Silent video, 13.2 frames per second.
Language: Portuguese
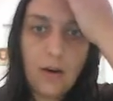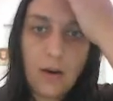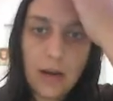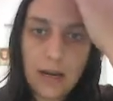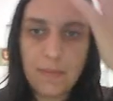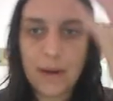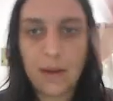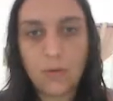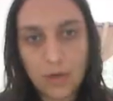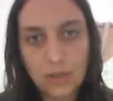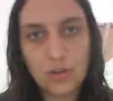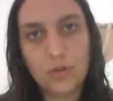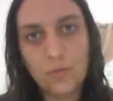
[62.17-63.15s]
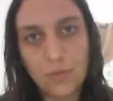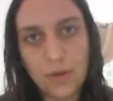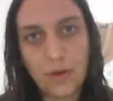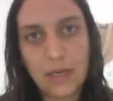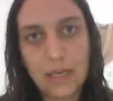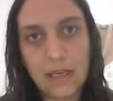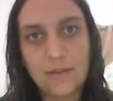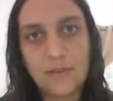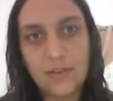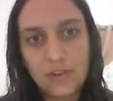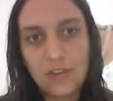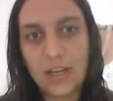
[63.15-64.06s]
Olha para quanto subiu aqui, vocês